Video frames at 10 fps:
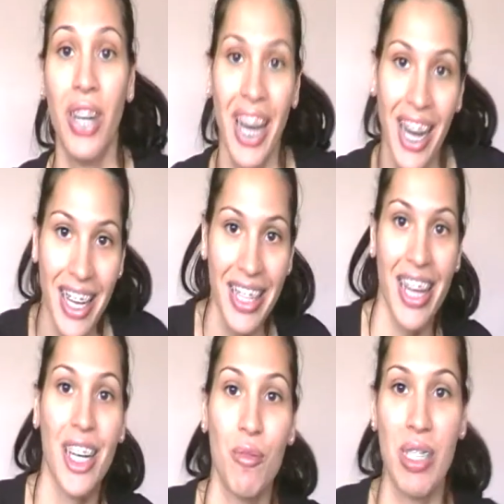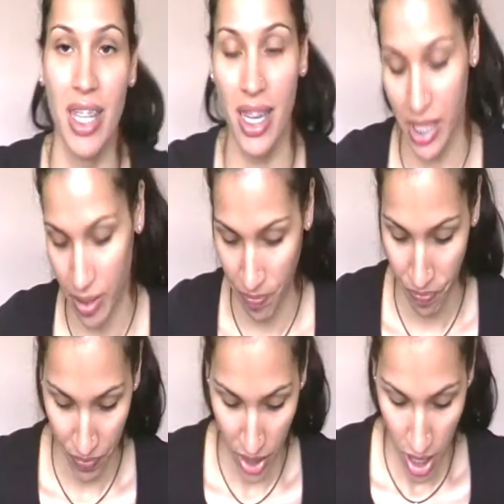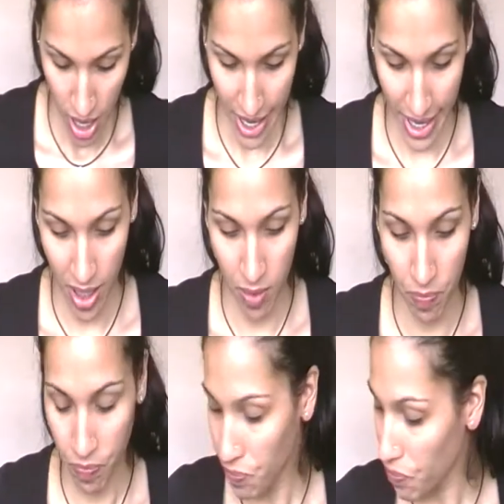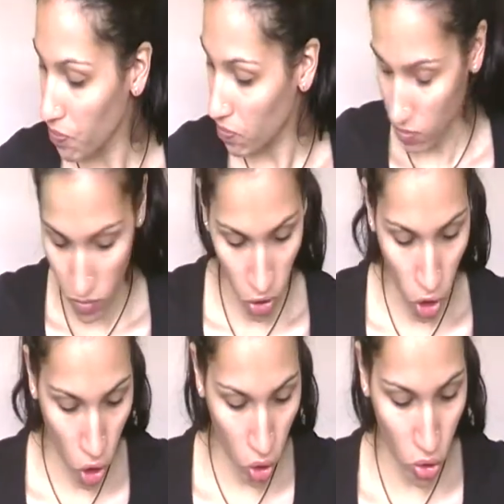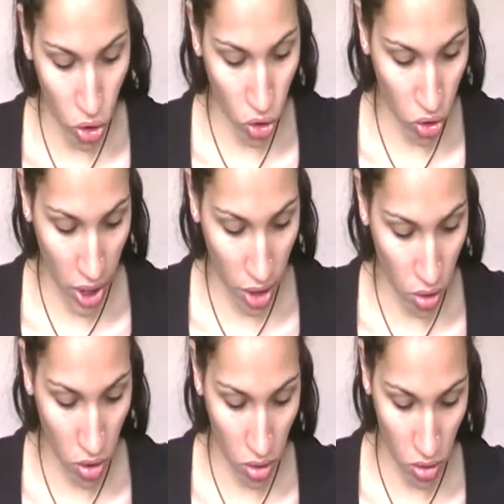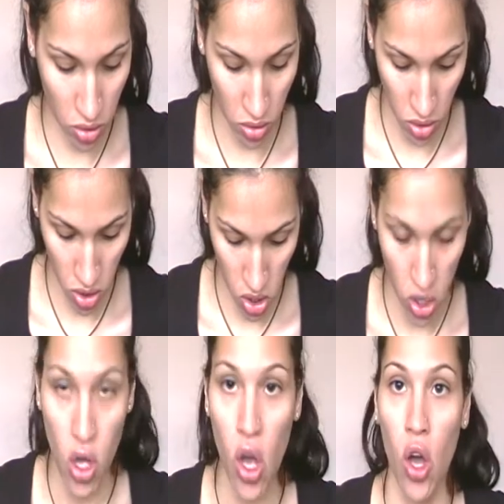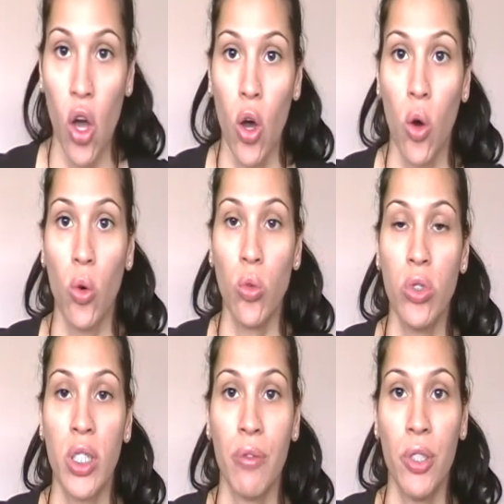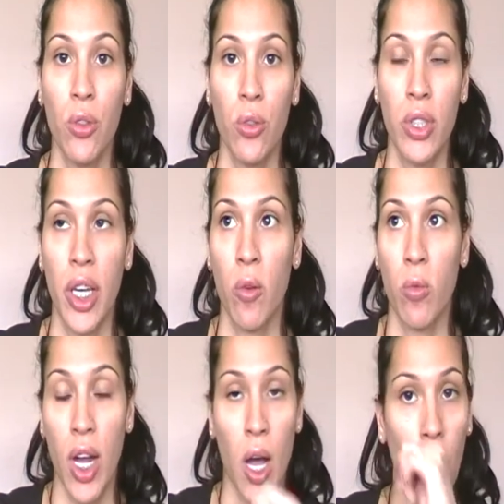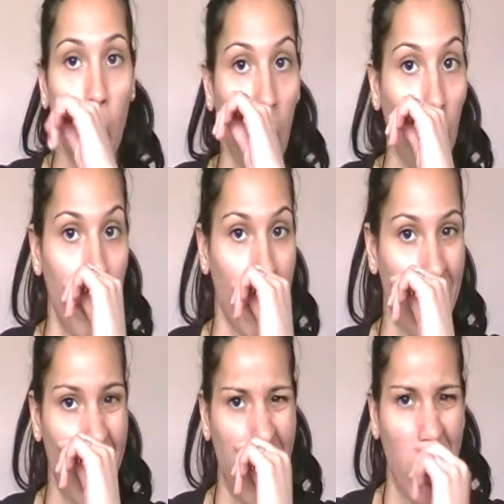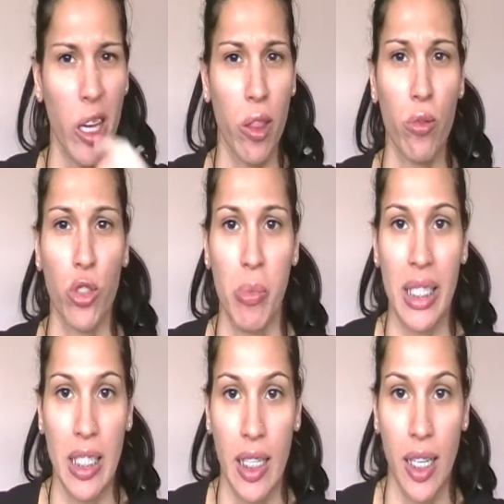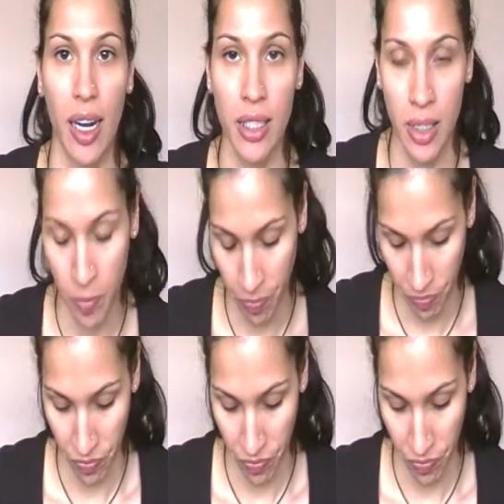Hola, ¿qué tal? ¿Cómo estáis? Em, hoy os traigo un review de una compra que hice hace unos meses atrás